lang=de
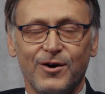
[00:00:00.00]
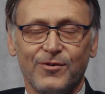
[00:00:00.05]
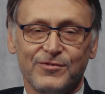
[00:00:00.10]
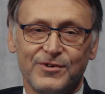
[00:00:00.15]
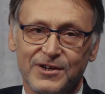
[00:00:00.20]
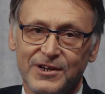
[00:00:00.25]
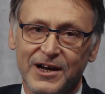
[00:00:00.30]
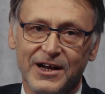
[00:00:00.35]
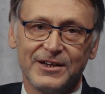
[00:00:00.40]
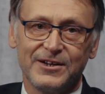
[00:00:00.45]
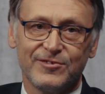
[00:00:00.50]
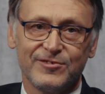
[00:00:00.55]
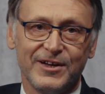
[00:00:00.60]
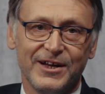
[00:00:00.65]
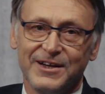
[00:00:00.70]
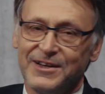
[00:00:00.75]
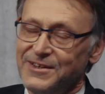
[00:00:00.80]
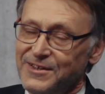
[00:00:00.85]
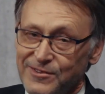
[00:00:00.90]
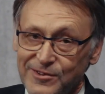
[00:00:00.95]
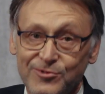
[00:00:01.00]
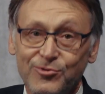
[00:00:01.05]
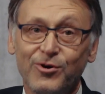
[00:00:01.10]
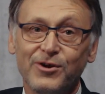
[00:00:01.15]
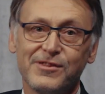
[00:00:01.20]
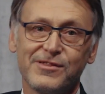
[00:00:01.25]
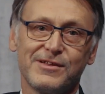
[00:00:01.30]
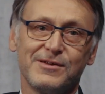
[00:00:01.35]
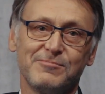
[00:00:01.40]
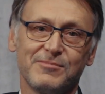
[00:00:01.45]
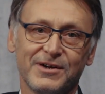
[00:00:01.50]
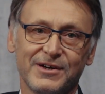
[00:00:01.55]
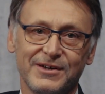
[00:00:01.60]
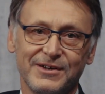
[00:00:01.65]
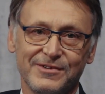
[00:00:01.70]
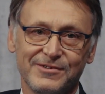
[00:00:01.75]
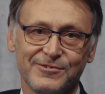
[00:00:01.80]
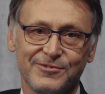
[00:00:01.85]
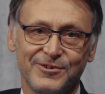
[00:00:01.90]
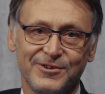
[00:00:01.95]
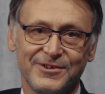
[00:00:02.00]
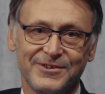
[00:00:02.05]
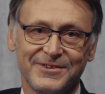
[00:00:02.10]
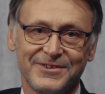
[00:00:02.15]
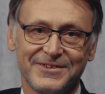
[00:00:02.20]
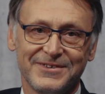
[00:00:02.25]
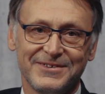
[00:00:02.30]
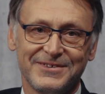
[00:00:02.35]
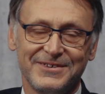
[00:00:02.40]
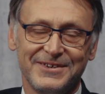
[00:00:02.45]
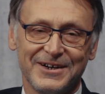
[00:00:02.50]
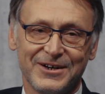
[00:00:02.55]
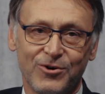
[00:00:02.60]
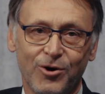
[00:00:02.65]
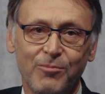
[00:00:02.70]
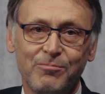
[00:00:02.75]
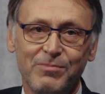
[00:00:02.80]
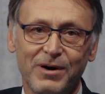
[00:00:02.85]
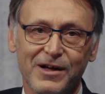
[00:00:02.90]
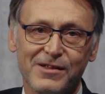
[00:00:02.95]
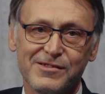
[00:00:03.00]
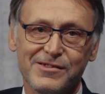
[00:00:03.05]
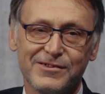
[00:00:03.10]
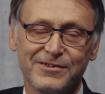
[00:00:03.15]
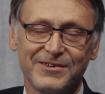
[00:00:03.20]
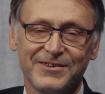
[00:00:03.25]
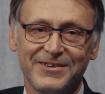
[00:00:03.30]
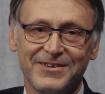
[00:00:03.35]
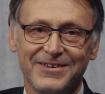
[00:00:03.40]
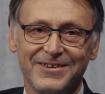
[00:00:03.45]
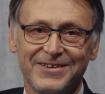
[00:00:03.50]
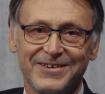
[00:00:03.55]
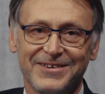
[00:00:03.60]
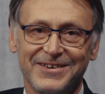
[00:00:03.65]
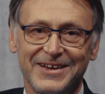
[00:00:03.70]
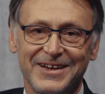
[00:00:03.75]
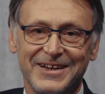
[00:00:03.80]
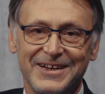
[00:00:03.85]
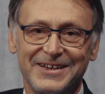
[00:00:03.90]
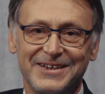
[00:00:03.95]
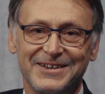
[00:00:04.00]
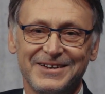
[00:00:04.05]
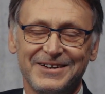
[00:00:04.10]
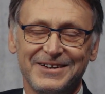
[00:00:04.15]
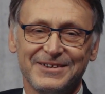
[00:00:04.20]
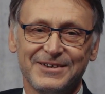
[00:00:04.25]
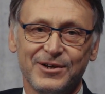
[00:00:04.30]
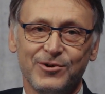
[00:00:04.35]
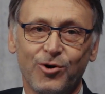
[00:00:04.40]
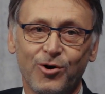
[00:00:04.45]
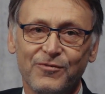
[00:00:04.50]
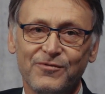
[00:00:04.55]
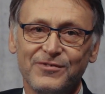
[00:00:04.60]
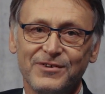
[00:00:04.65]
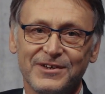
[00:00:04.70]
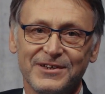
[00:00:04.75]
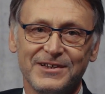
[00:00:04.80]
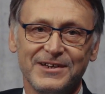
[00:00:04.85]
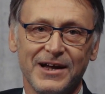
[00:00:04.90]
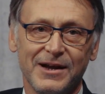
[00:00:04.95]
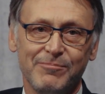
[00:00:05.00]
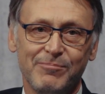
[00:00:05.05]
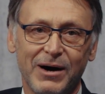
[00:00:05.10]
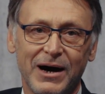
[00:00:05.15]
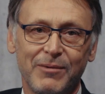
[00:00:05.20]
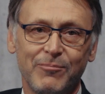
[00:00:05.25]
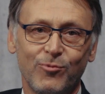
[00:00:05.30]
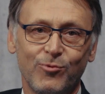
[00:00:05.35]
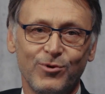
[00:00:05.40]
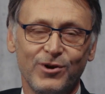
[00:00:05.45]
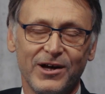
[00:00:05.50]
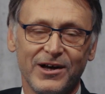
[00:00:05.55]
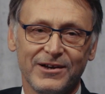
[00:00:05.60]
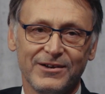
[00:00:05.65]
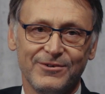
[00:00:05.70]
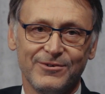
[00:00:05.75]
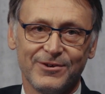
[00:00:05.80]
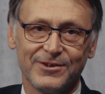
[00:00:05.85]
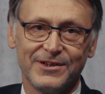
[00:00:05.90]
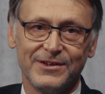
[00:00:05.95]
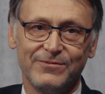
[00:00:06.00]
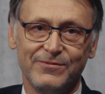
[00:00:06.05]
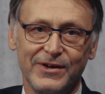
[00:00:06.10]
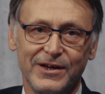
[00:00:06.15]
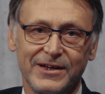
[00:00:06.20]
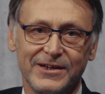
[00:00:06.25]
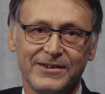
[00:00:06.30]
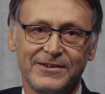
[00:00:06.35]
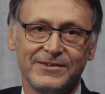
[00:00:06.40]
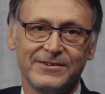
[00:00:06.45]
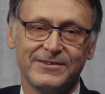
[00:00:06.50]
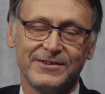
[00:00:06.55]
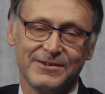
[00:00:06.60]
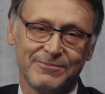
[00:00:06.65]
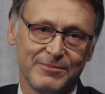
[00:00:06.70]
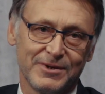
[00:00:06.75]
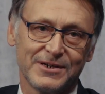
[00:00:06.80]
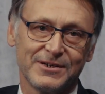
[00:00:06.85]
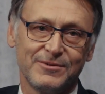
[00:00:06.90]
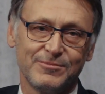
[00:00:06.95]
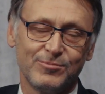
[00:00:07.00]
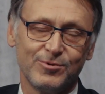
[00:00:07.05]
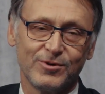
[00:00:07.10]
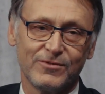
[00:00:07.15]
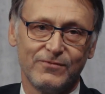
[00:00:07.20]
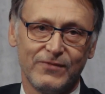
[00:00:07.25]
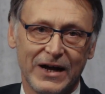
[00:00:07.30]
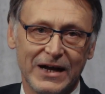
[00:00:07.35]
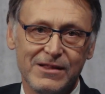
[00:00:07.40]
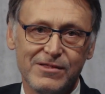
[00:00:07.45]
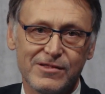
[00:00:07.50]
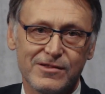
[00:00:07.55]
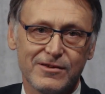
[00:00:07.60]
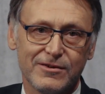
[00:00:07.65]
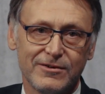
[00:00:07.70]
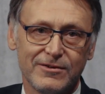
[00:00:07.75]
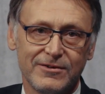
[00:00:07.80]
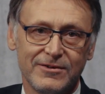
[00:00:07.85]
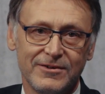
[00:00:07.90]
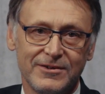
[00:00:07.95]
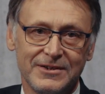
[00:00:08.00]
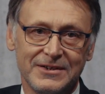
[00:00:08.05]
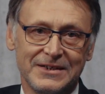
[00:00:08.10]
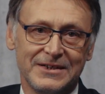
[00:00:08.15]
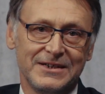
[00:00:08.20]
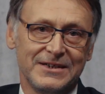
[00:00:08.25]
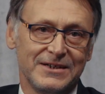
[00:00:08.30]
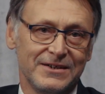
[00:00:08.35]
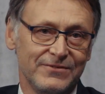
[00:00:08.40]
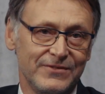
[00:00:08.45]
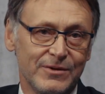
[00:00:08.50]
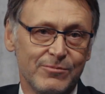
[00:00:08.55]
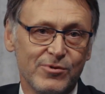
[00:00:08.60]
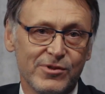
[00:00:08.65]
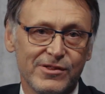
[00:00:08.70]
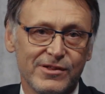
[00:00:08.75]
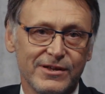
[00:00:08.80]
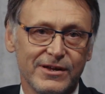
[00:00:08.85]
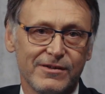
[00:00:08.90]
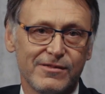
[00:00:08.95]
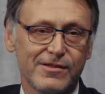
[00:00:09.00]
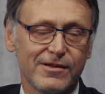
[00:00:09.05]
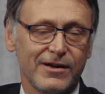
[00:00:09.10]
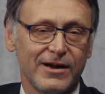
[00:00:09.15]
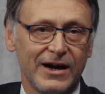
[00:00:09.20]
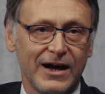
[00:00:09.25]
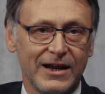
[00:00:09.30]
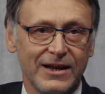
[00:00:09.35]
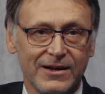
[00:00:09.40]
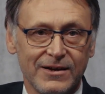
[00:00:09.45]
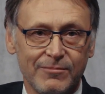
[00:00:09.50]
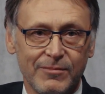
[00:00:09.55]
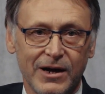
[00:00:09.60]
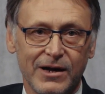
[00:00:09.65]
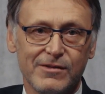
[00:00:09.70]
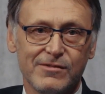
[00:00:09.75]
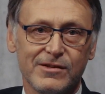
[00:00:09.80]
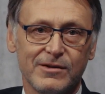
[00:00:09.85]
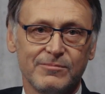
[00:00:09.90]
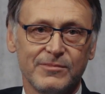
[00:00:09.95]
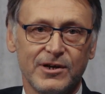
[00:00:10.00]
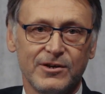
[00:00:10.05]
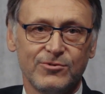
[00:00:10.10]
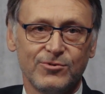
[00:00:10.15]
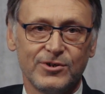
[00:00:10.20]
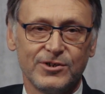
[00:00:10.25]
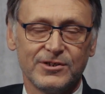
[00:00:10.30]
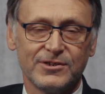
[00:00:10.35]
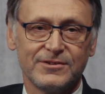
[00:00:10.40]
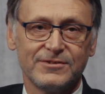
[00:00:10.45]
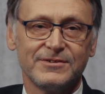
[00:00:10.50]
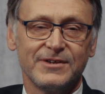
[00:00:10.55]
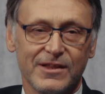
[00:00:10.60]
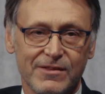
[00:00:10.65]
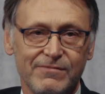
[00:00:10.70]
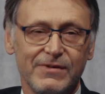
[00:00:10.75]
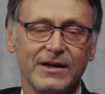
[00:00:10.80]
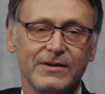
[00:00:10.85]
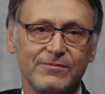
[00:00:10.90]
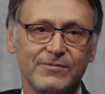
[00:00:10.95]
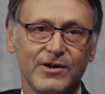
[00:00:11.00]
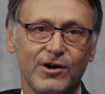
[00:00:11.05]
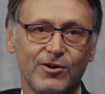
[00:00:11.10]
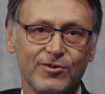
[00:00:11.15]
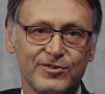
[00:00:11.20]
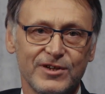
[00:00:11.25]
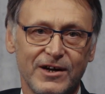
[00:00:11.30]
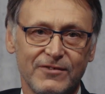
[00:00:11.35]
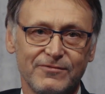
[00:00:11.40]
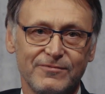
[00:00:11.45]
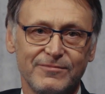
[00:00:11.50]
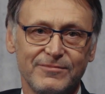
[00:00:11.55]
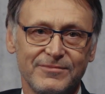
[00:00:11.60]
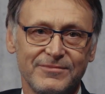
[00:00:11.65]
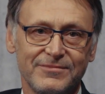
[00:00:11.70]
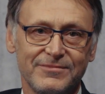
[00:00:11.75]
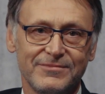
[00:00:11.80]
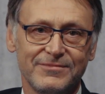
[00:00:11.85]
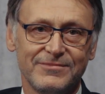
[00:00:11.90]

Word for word: auf die kleinen Geschenke, die Sie trotzdem kriegen sollen. Der Kompass, der Ihnen dann hoffentlich in ein paar Monaten noch den Weg nach Magdeburg weist. Wir müssen jetzt alle gemeinsam dadurch. Das werden wir auch schaffen.